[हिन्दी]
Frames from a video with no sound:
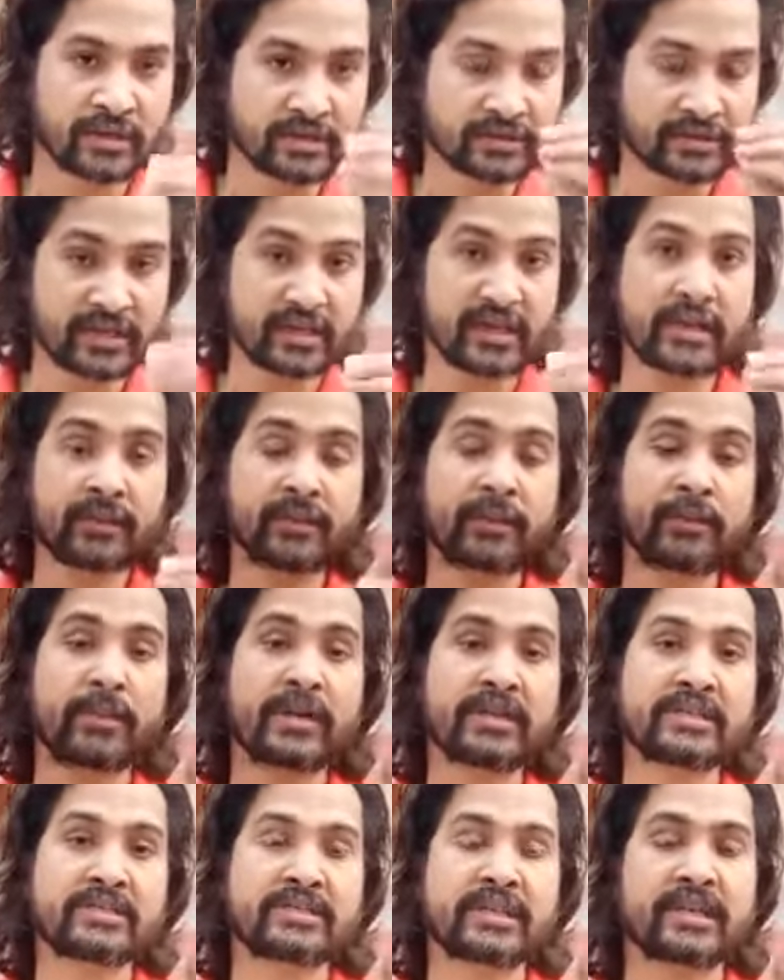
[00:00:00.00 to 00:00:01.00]
सलभ
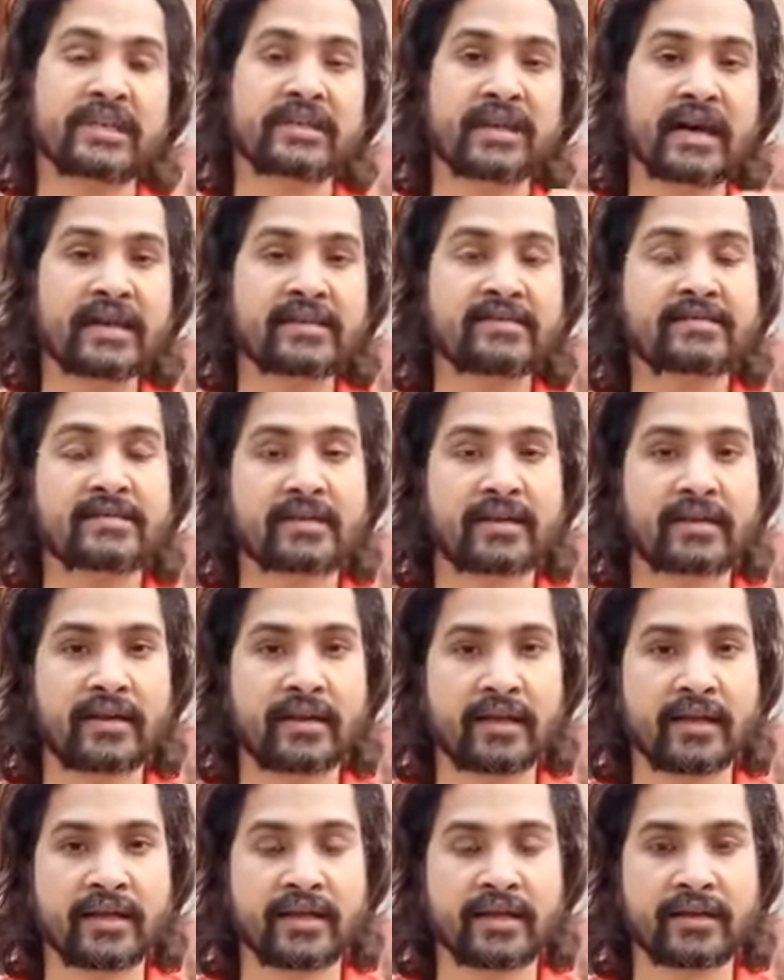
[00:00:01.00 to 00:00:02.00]
बन जलना सरल
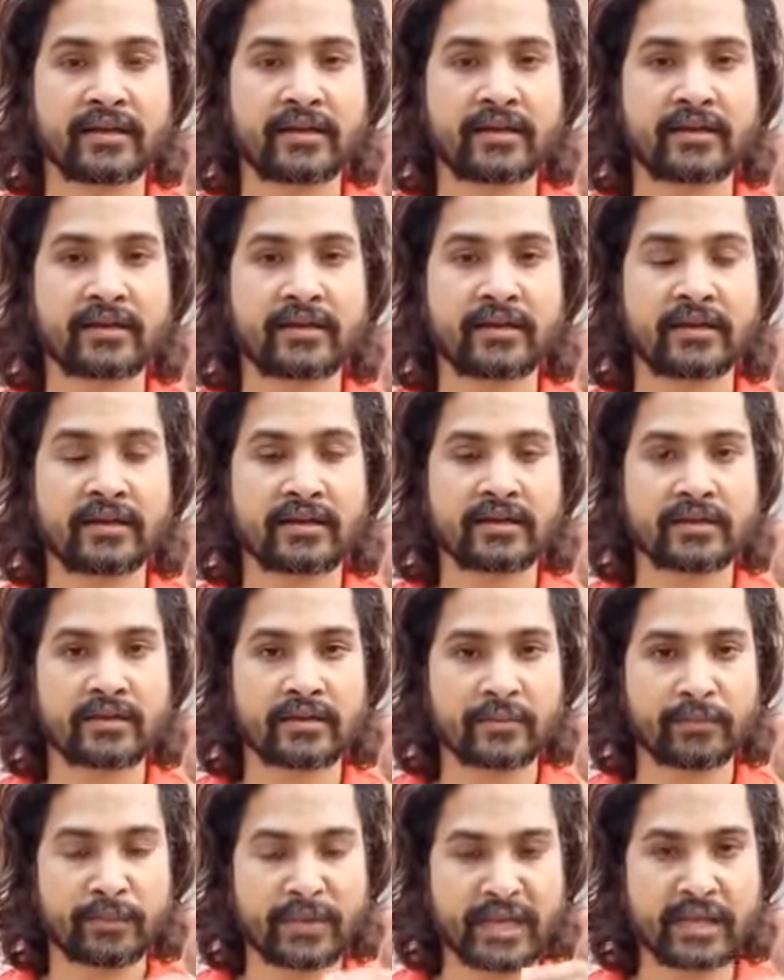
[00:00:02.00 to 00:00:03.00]
है
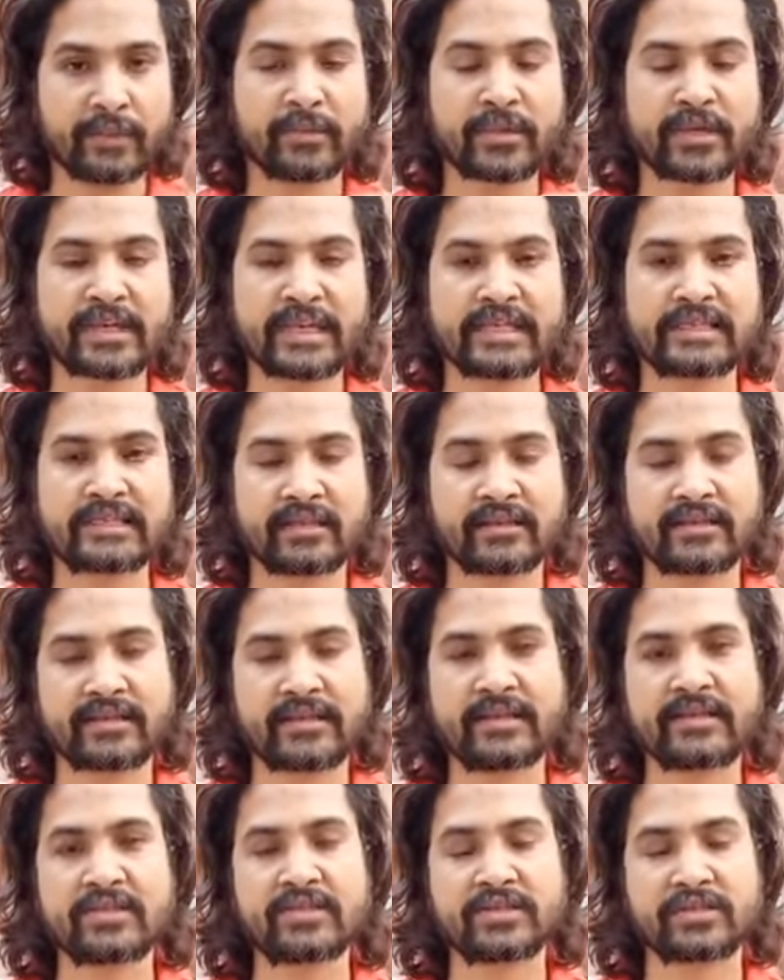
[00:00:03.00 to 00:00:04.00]
प्रेम की
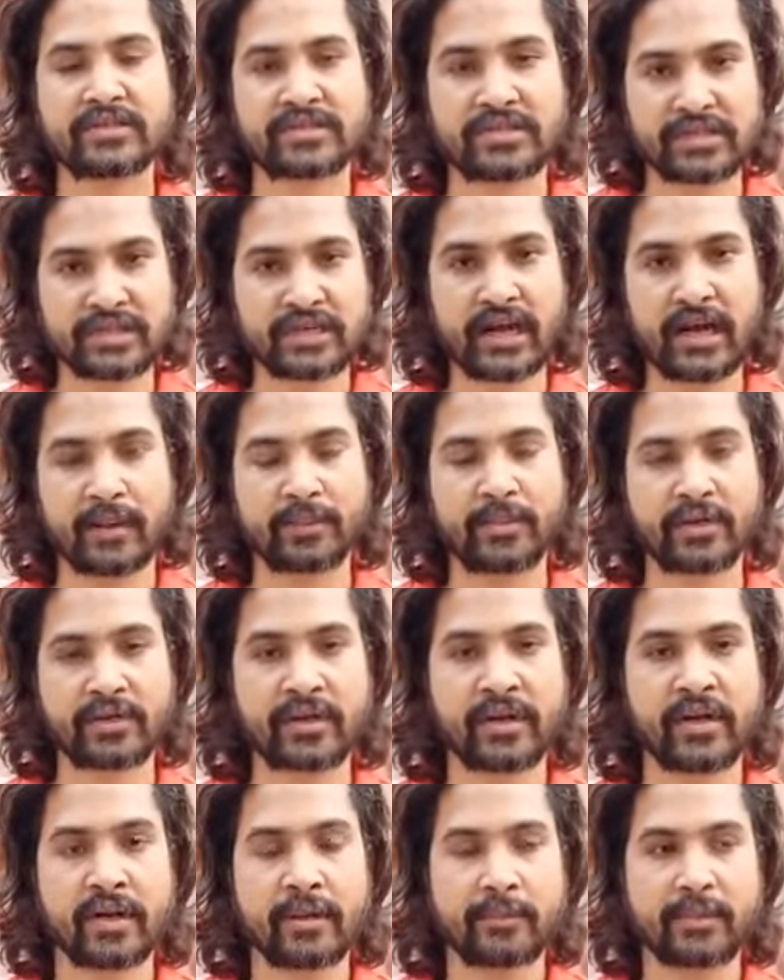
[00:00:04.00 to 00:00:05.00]
जलती शिखा पर
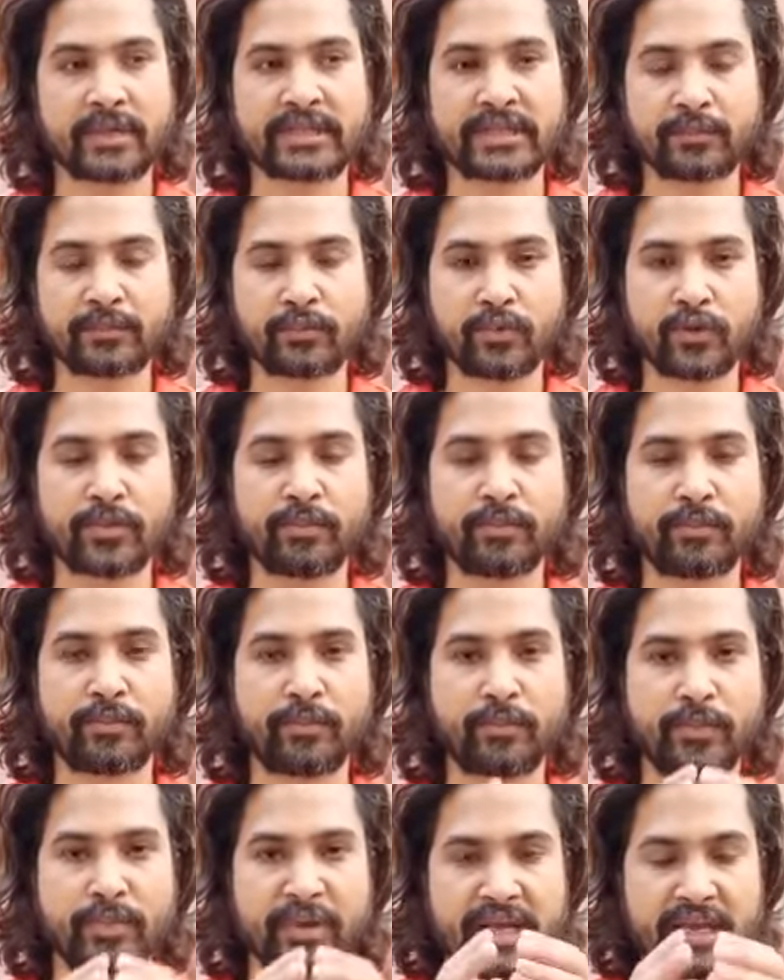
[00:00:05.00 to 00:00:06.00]
मतलब कोई
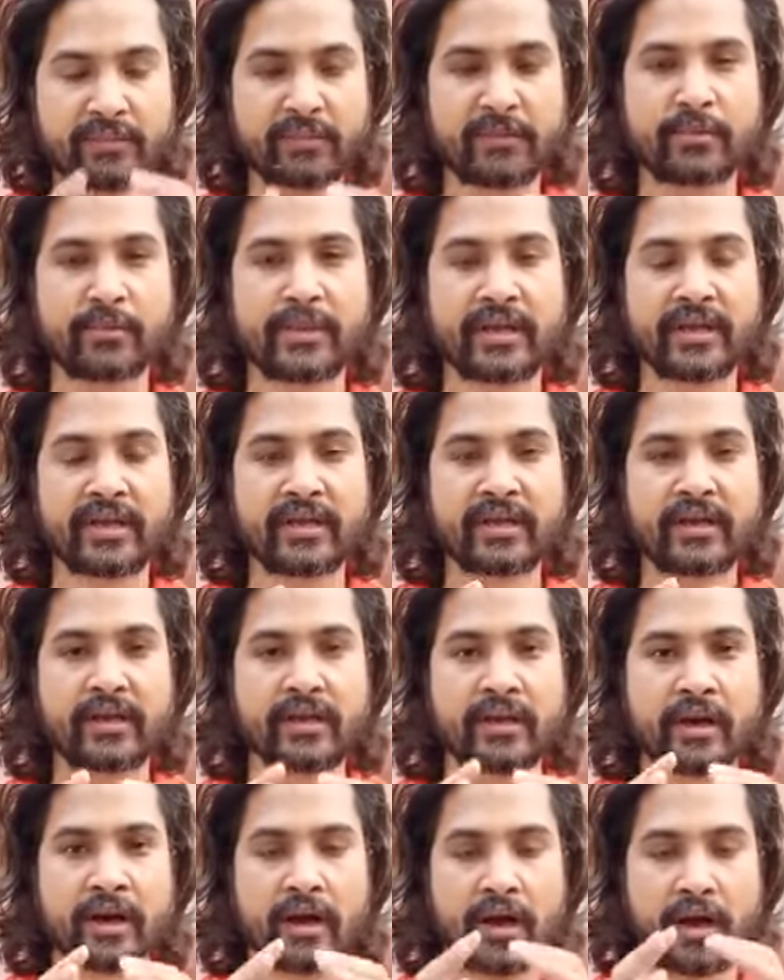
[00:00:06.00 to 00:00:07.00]
प्रेम में
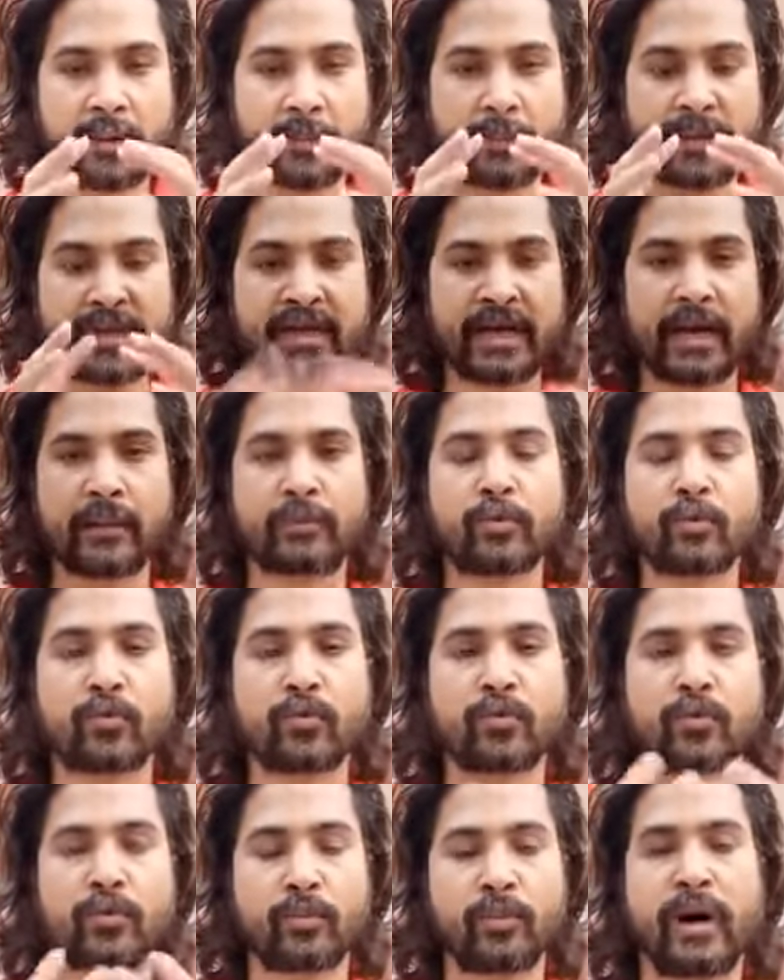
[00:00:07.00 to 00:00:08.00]
अपने आप को
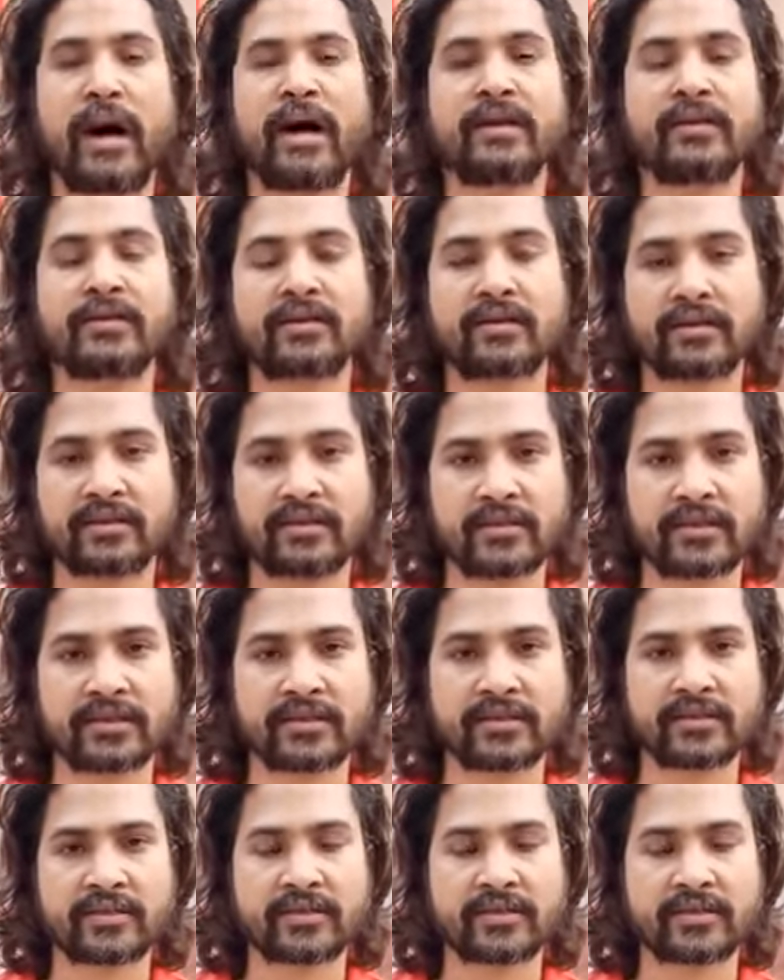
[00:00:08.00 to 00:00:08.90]
कुर्बान कर दे